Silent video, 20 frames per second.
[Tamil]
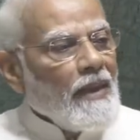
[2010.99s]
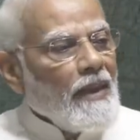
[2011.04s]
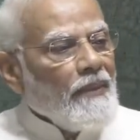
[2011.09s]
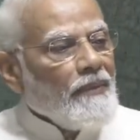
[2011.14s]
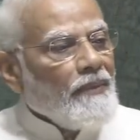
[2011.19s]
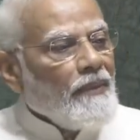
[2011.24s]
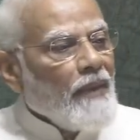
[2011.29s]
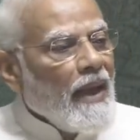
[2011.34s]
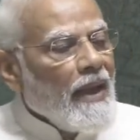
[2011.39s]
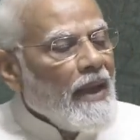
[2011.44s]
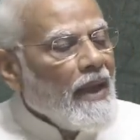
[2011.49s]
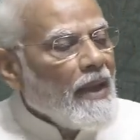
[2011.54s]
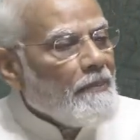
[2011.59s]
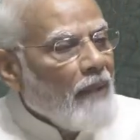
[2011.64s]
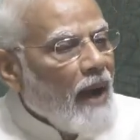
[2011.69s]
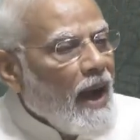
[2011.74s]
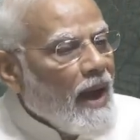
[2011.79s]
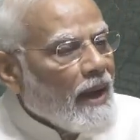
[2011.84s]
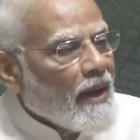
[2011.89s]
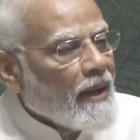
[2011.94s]
புதிய
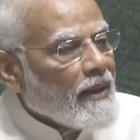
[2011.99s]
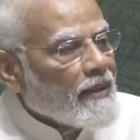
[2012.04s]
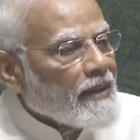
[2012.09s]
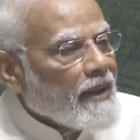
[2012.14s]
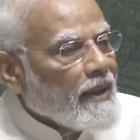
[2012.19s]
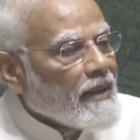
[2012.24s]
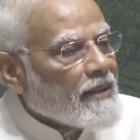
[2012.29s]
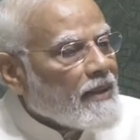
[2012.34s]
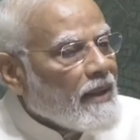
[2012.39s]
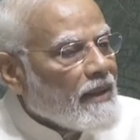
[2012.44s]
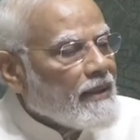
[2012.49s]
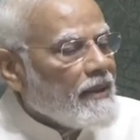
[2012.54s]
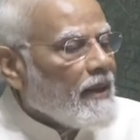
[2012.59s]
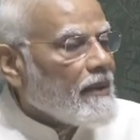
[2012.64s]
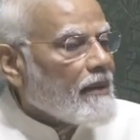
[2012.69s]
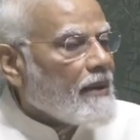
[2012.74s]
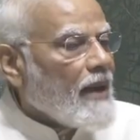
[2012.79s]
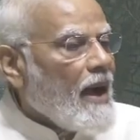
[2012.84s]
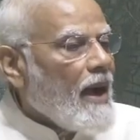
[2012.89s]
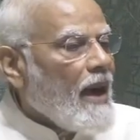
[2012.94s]
பாரதத்தின்
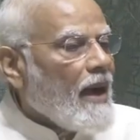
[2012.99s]
உருவாக்கத்தின்